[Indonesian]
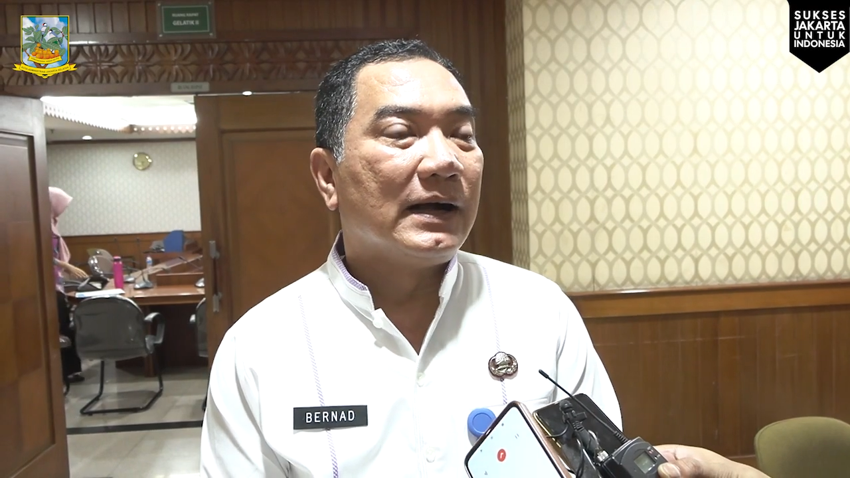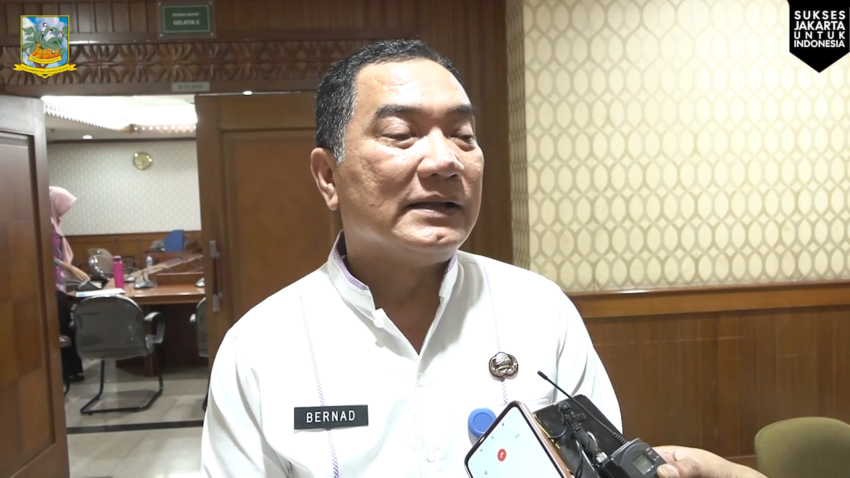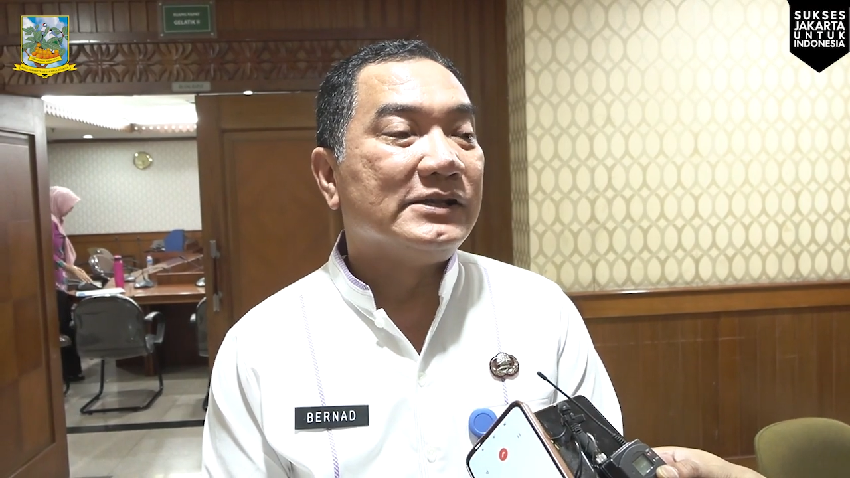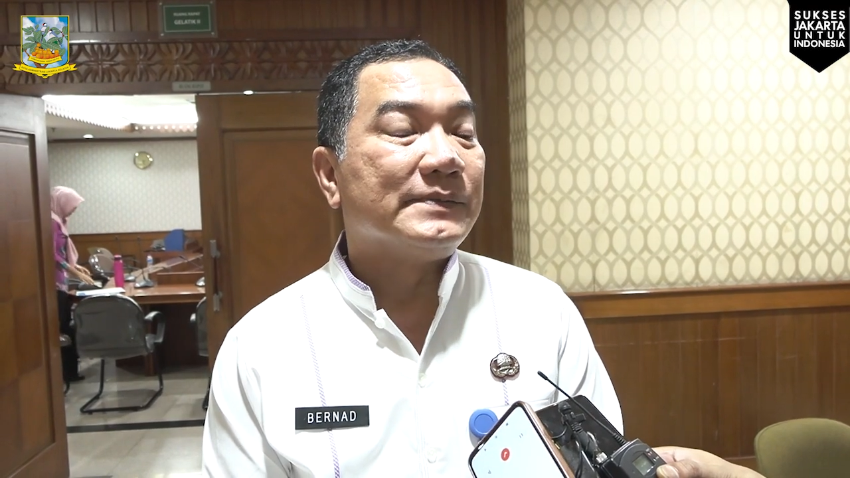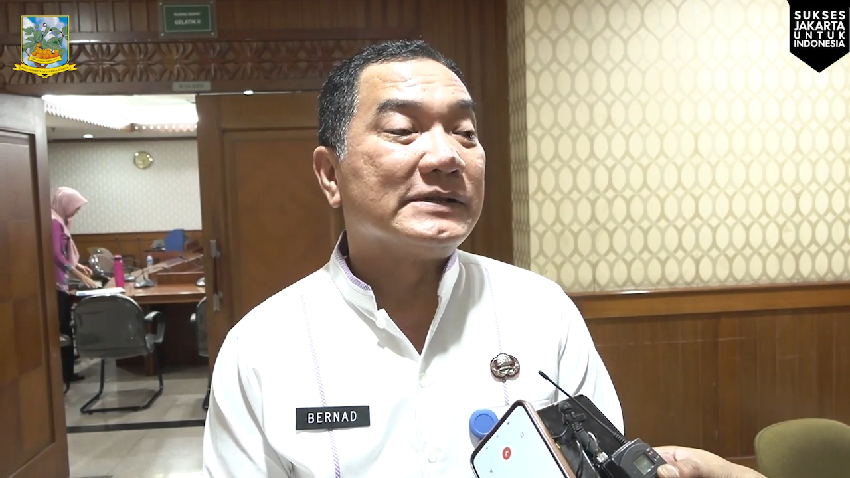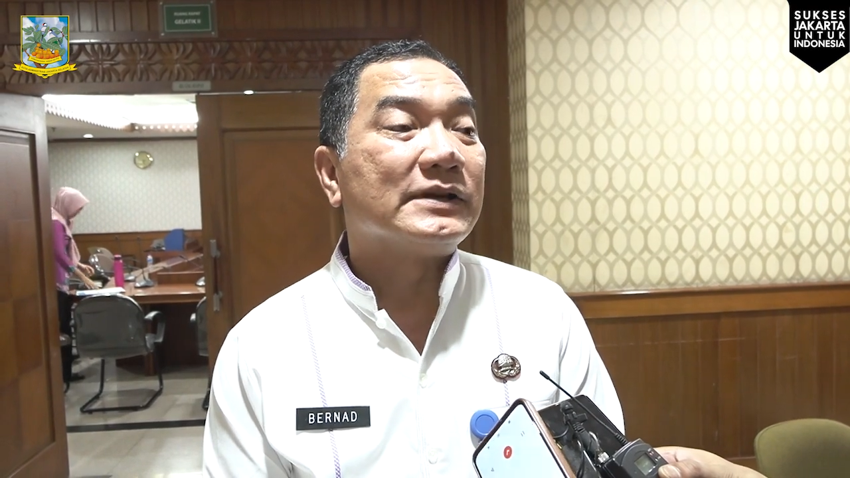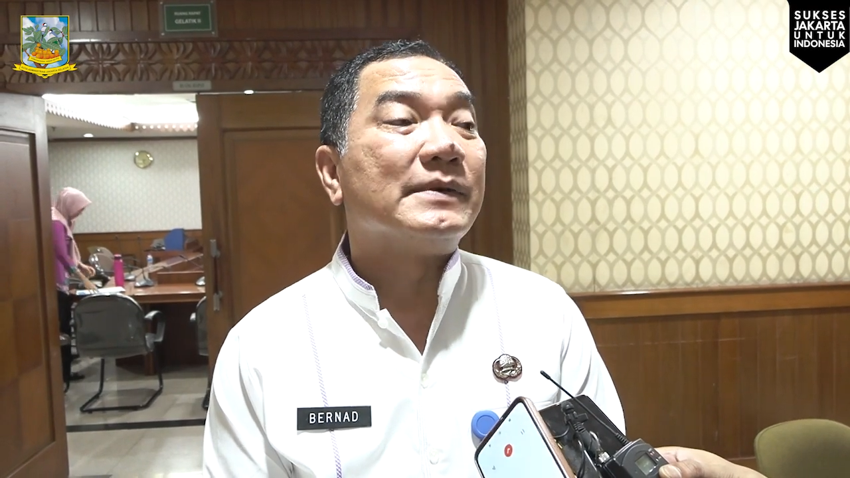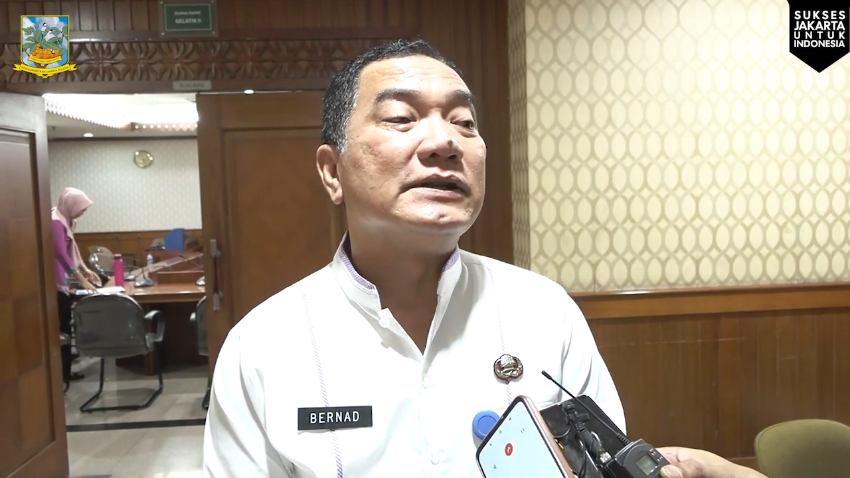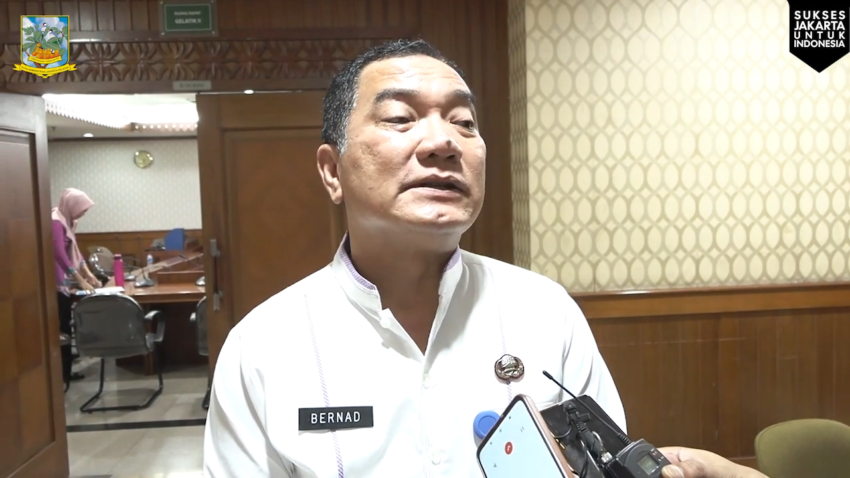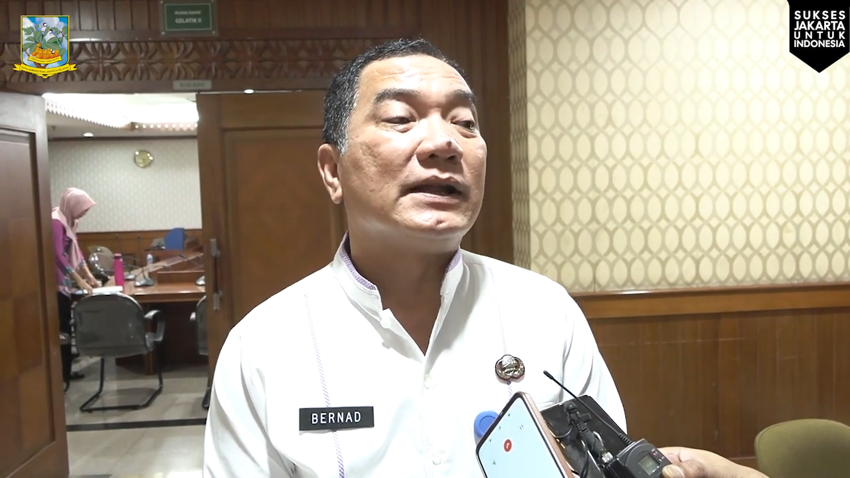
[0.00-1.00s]
antisipasi
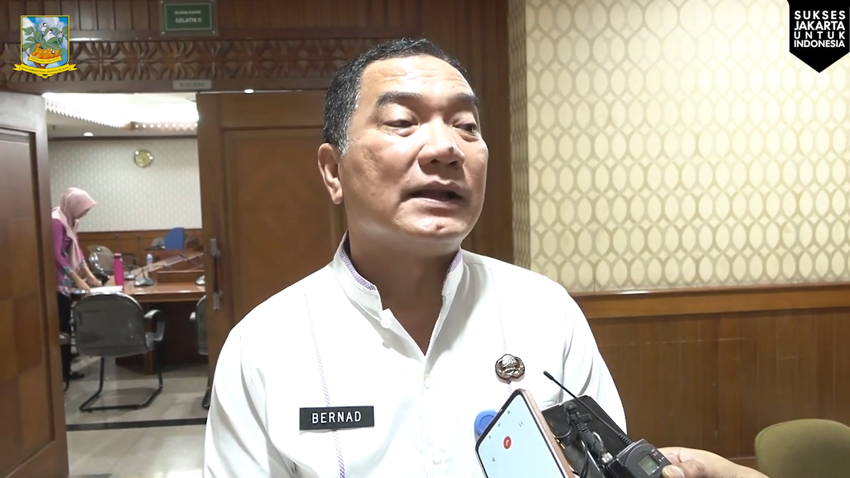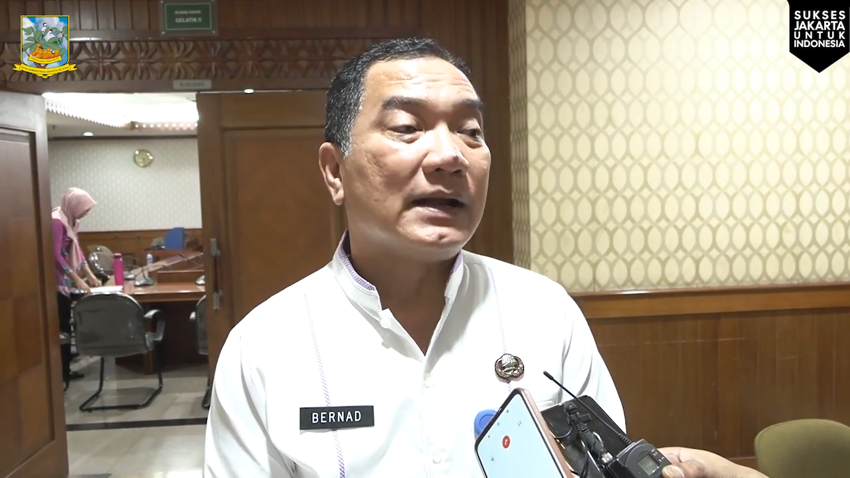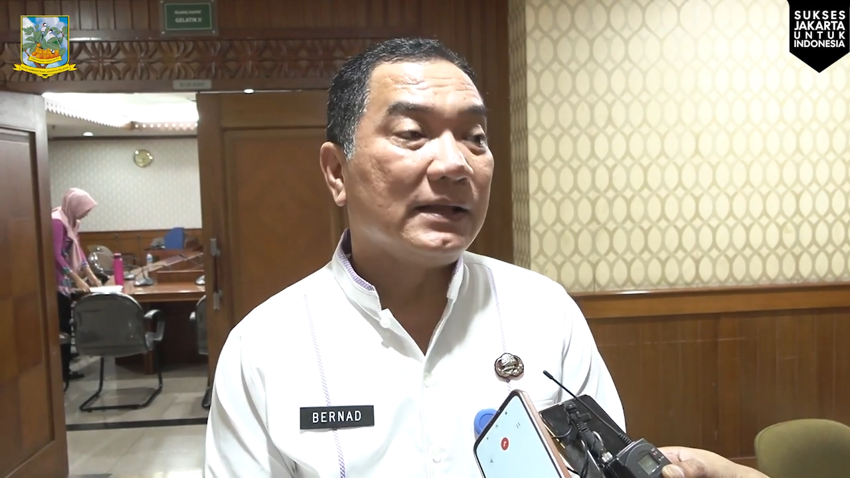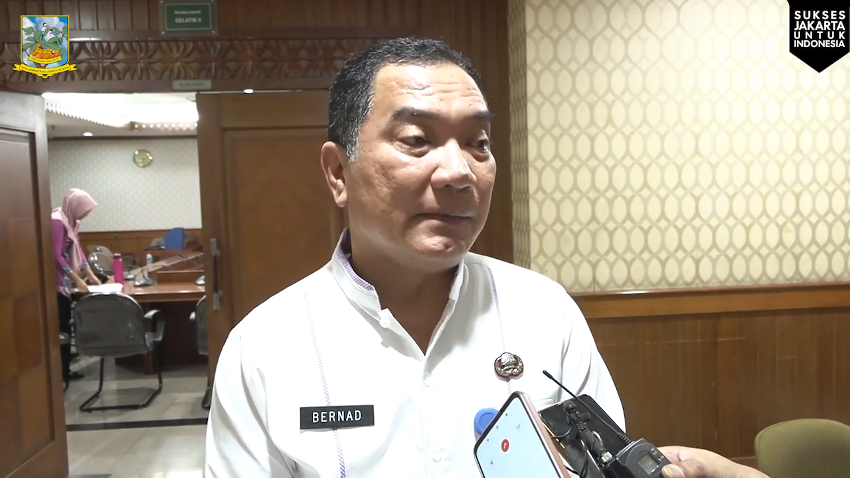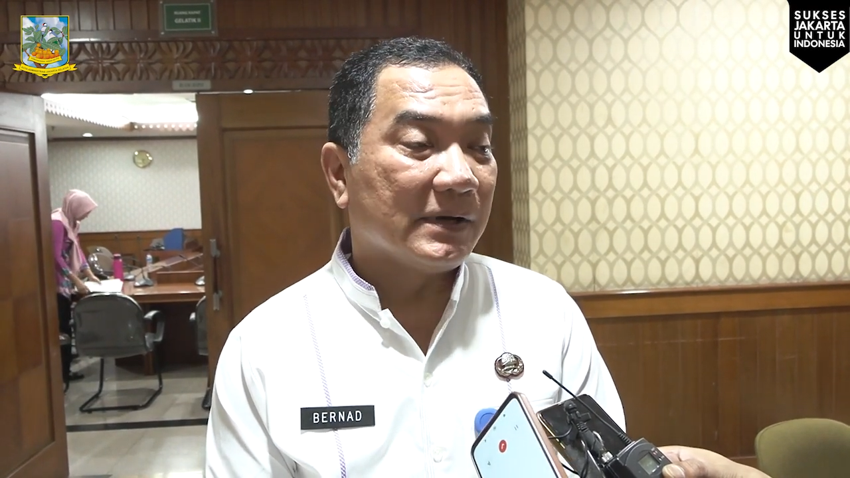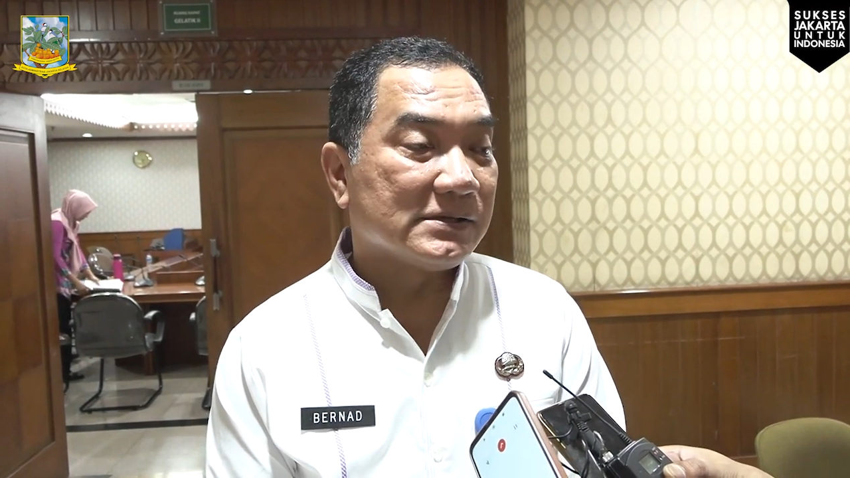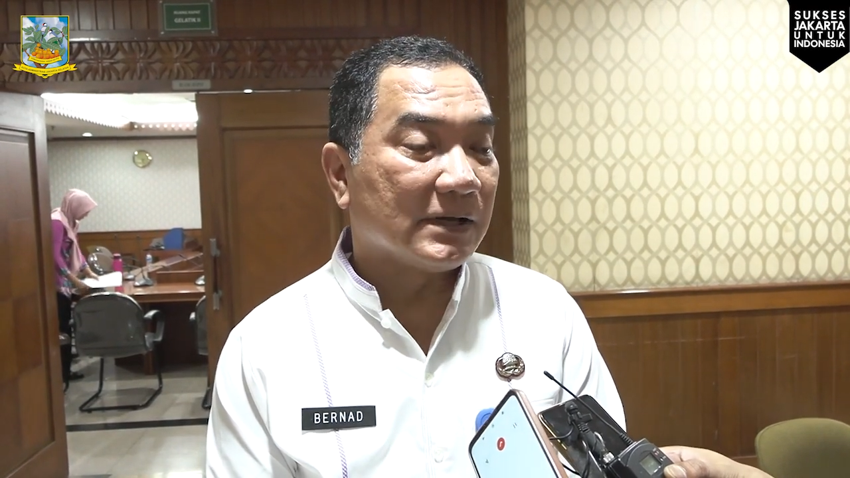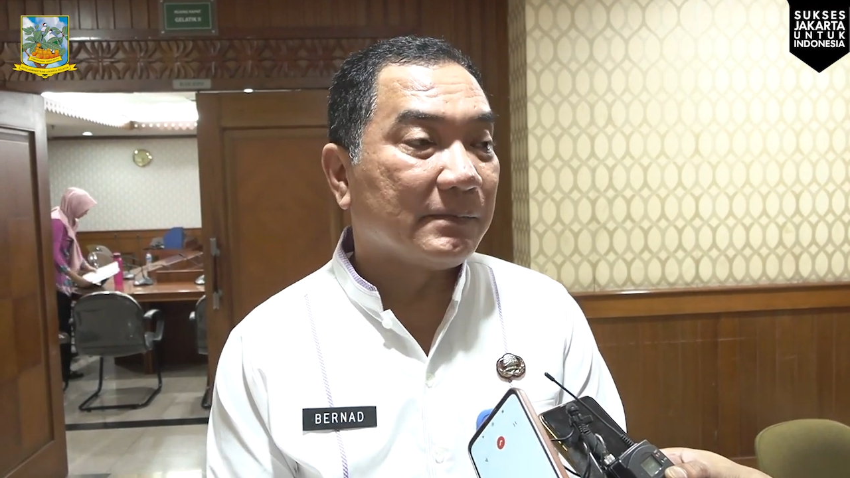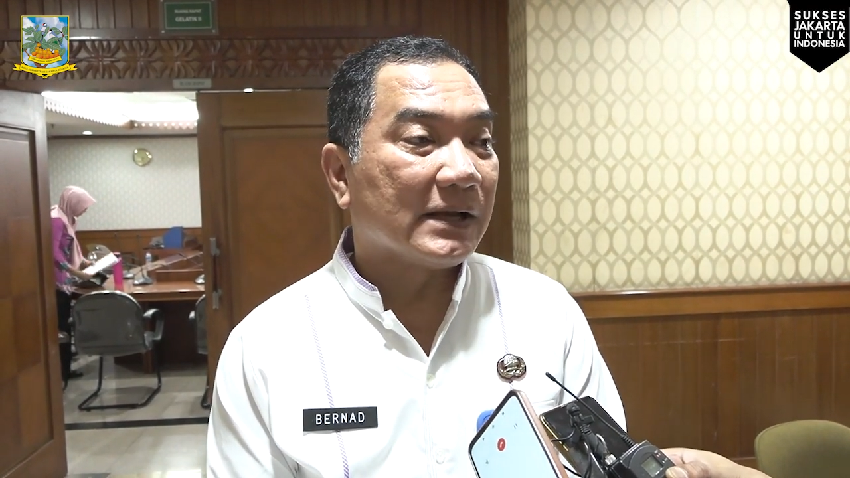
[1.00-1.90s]
kemacetannya nanti pada saat